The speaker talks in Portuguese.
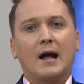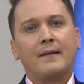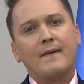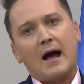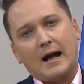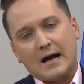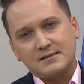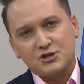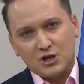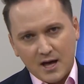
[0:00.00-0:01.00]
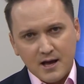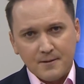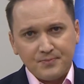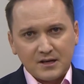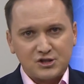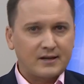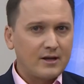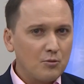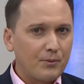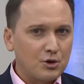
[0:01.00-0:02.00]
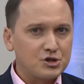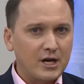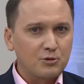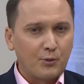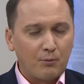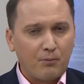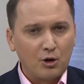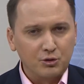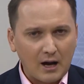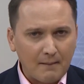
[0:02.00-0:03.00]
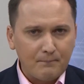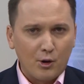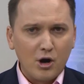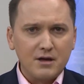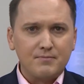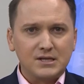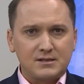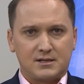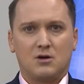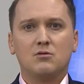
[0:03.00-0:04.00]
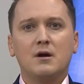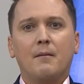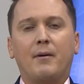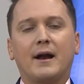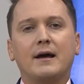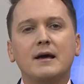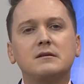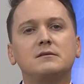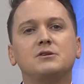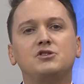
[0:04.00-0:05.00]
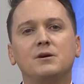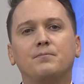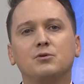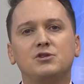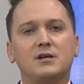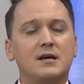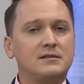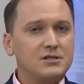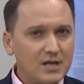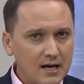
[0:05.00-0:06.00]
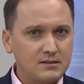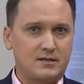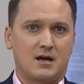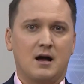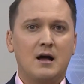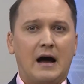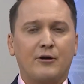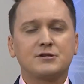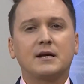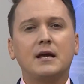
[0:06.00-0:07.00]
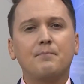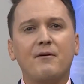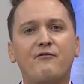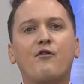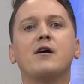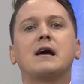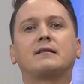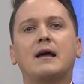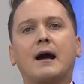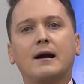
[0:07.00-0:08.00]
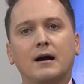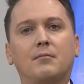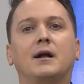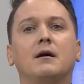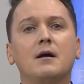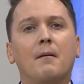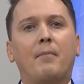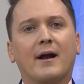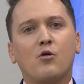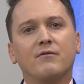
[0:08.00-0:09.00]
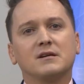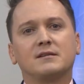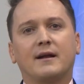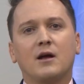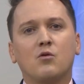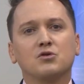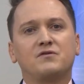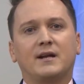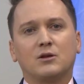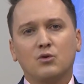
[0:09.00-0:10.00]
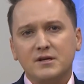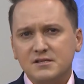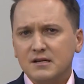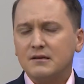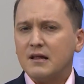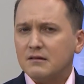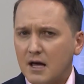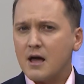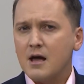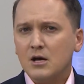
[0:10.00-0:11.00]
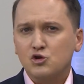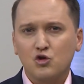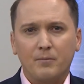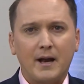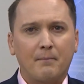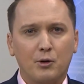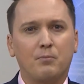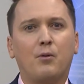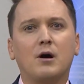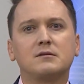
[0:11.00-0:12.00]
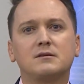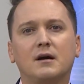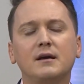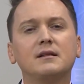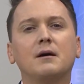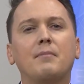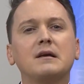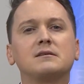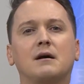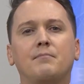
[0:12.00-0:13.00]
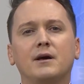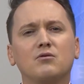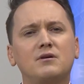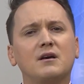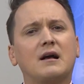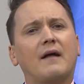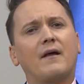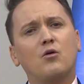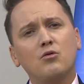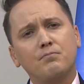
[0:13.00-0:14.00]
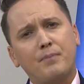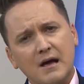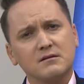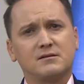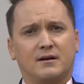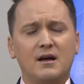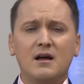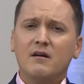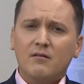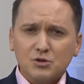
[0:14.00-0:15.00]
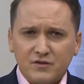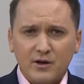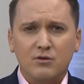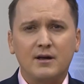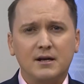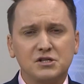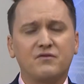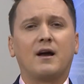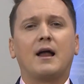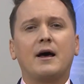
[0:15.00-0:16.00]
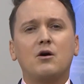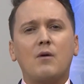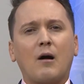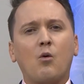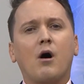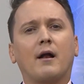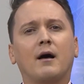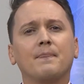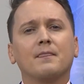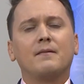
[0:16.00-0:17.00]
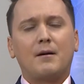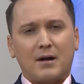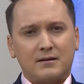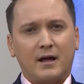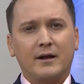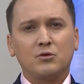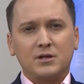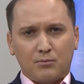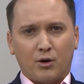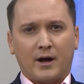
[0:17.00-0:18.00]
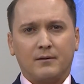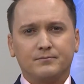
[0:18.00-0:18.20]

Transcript: Na Casa de Lei, já tem um projeto propondo a proibição para esse tipo de exigência. A nossa equipe foi até a Câmara para conversar aí com os vereadores e entender sobre a proposta e também saber o que cada um pensa, né? Vamos ver o que eles falaram agora na matéria do Tribuna.